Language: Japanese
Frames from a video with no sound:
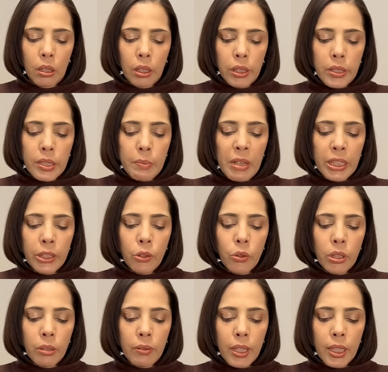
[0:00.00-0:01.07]
つまりこ
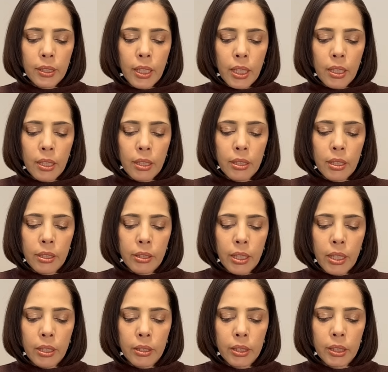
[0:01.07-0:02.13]
れは誰か
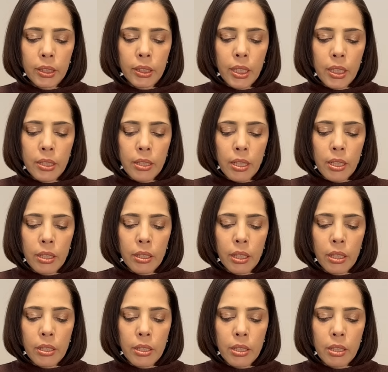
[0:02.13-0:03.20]
が岸田政
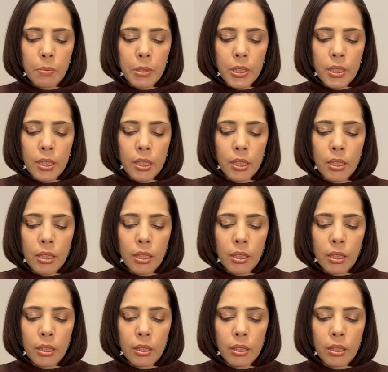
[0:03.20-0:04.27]
権潰しにか
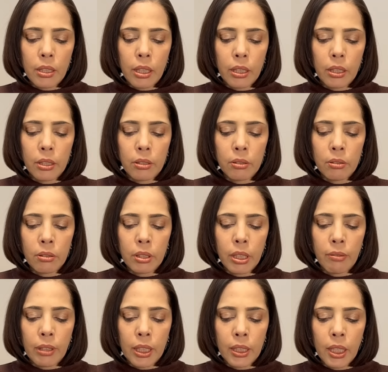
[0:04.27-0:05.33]
かっているの
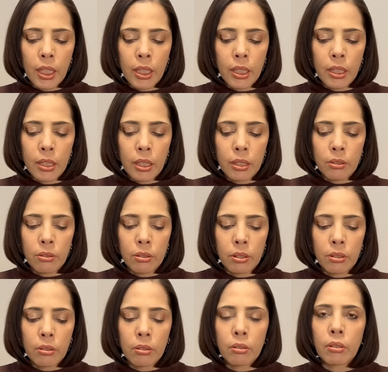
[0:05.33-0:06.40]
ではないかと
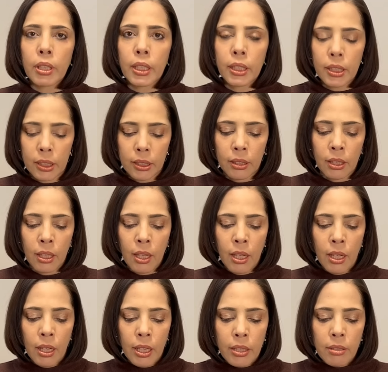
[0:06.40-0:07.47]
いうことなんです。
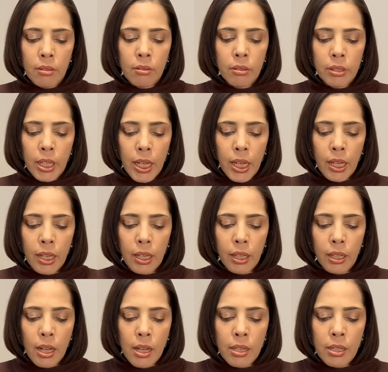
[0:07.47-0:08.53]
そこで
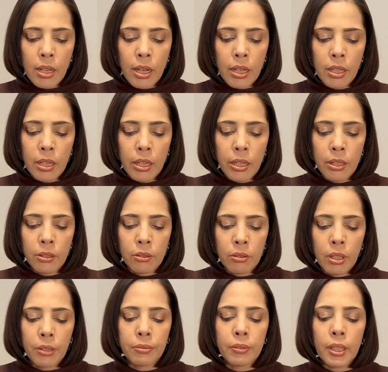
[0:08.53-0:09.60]
考えられるの
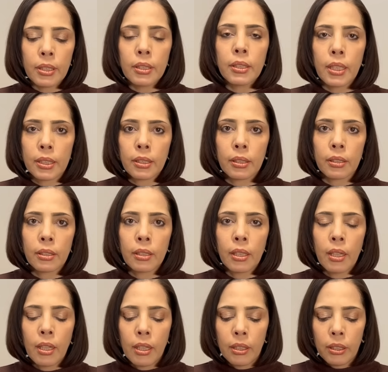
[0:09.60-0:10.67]
がふたつです。
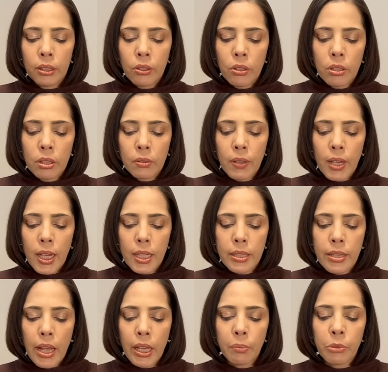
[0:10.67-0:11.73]
ひとつは
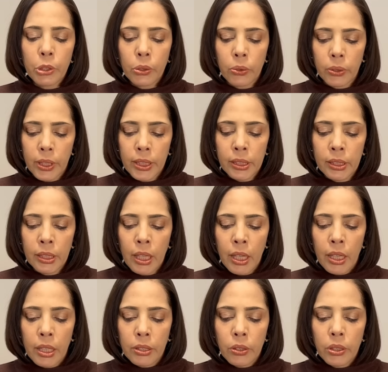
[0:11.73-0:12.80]
財務省です。
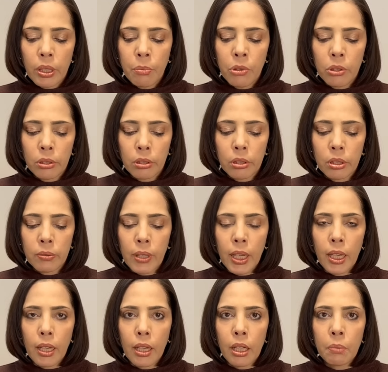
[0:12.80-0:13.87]
そしてもうひとつ
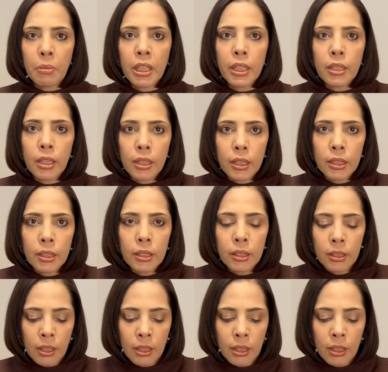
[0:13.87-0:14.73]
はアメリカです。